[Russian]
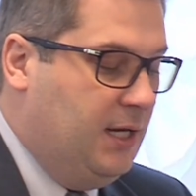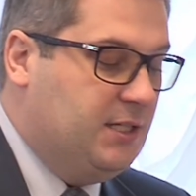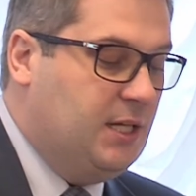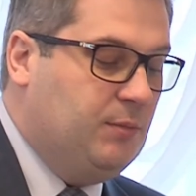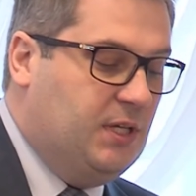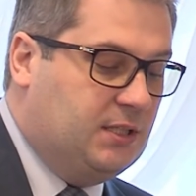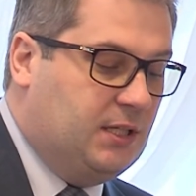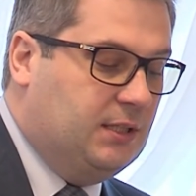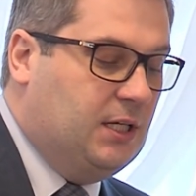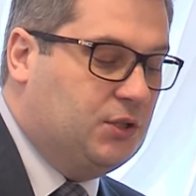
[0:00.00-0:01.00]
7
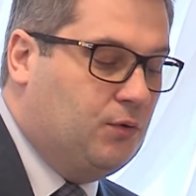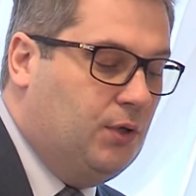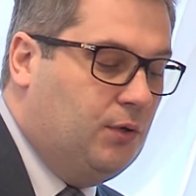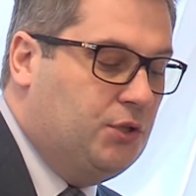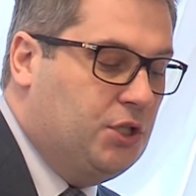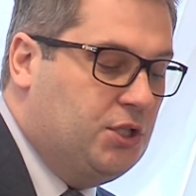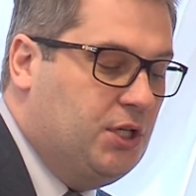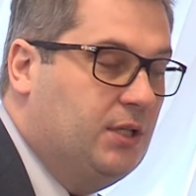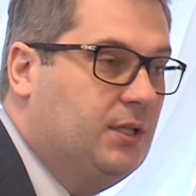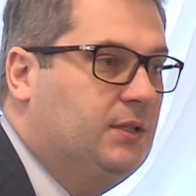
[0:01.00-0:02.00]
детских дошкольных
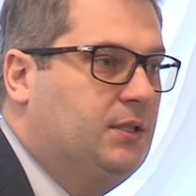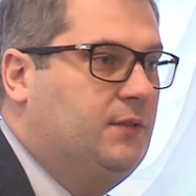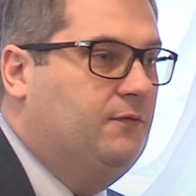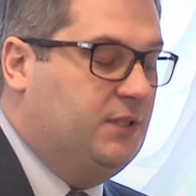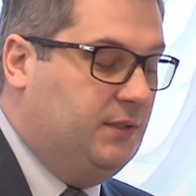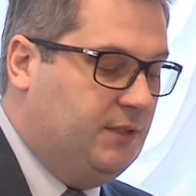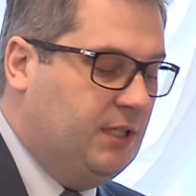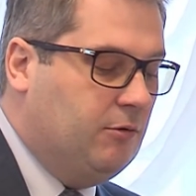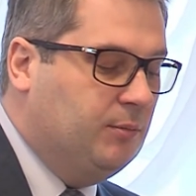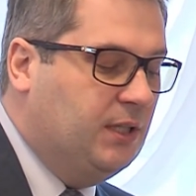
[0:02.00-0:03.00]
учреждений на, в
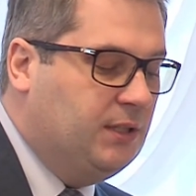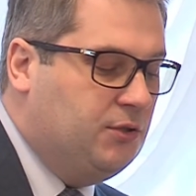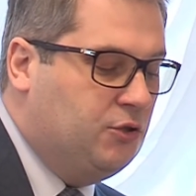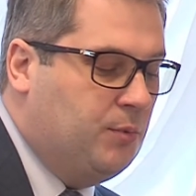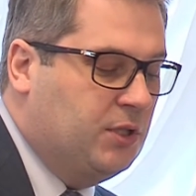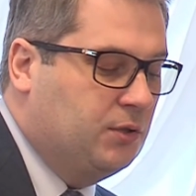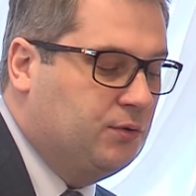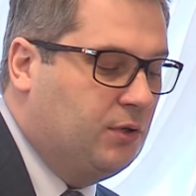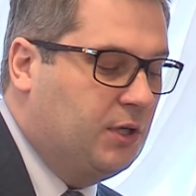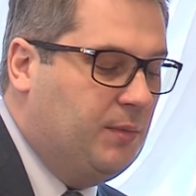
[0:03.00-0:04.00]
целом на
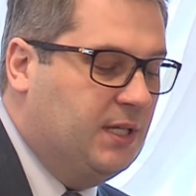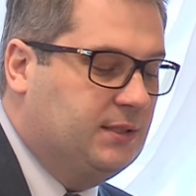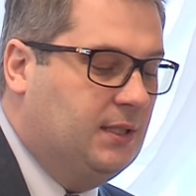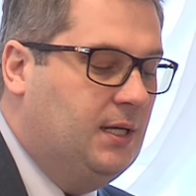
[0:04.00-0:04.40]
1540 мест,